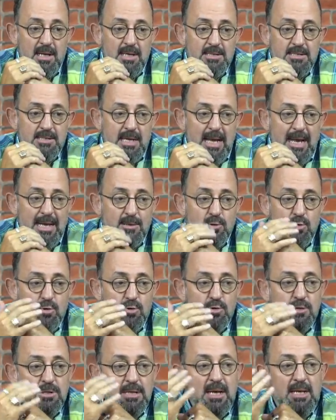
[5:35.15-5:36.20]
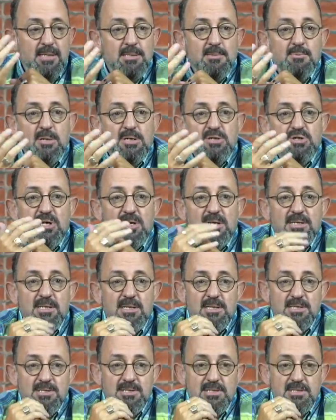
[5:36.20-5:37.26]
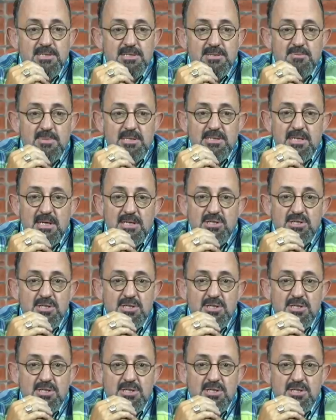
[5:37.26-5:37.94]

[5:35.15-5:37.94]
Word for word: İşte her koyun kendi bacağından asılır. Çok, Mesela evet.